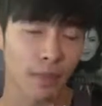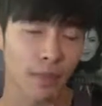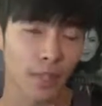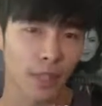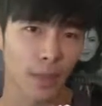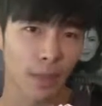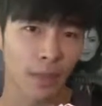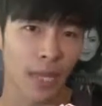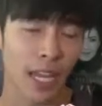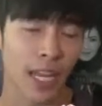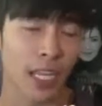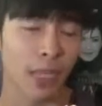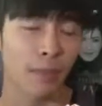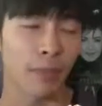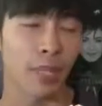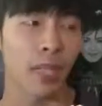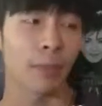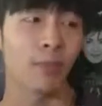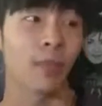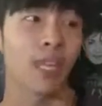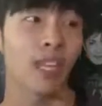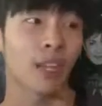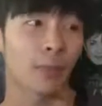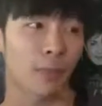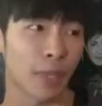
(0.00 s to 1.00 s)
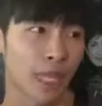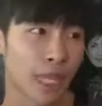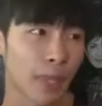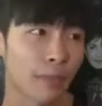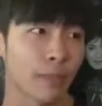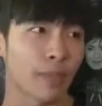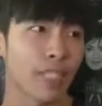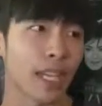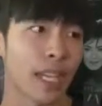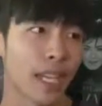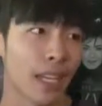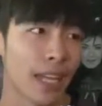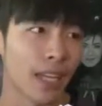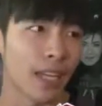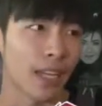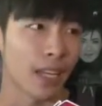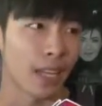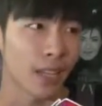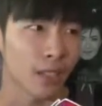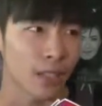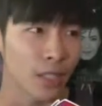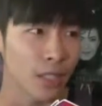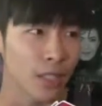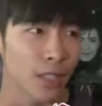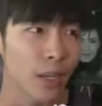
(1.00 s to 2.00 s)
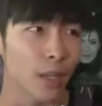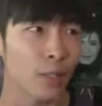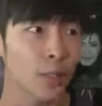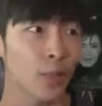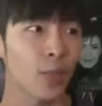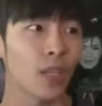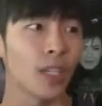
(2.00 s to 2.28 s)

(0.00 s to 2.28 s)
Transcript: ประสบการณ์ที่มันทำให้เราประทับใจเนี่ยเขาจะชอบ